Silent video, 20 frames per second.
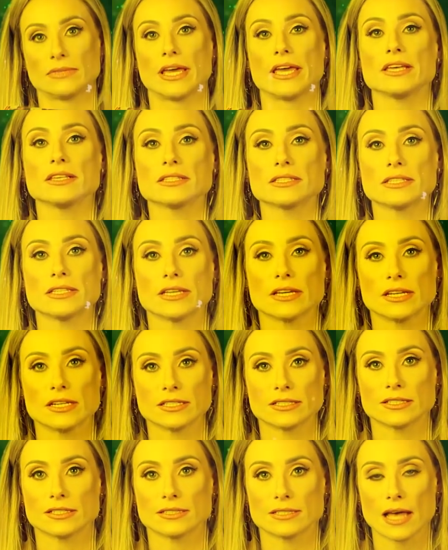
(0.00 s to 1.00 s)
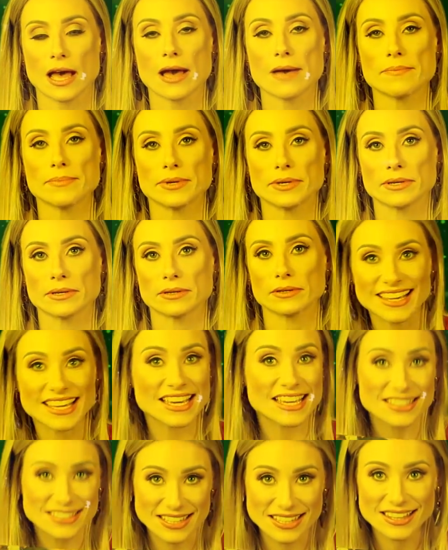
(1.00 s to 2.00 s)
tem Cirne, você sabe? O
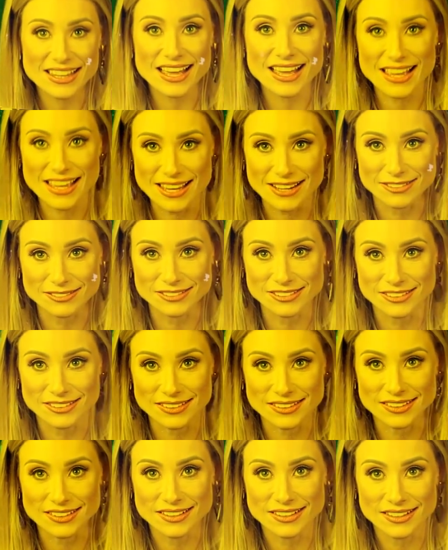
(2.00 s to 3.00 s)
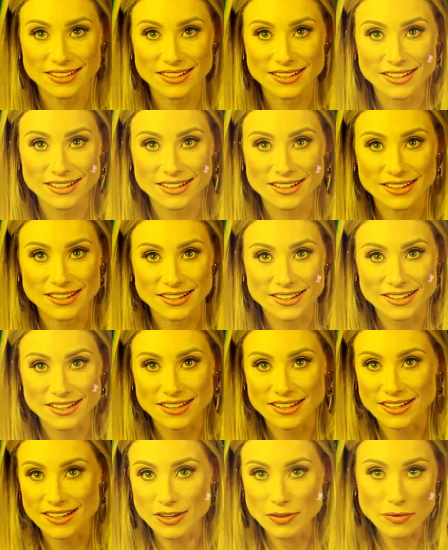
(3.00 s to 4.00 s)
que, que, você tá rindo? Como é que eu vou
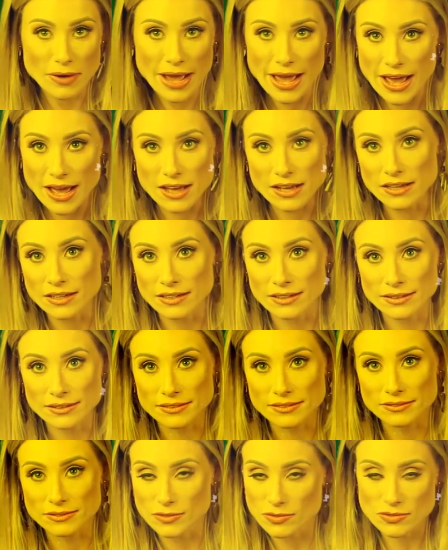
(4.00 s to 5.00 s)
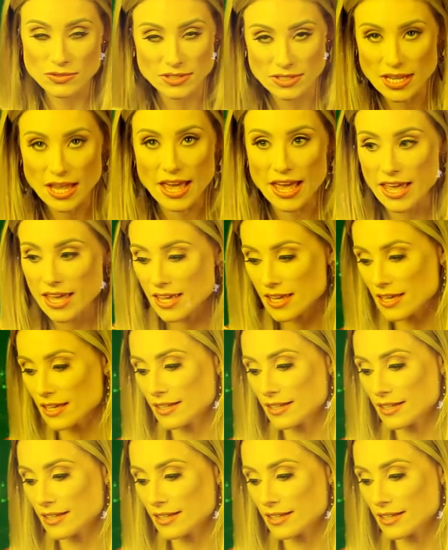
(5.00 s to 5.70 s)
saber? Ué, eu não, sei.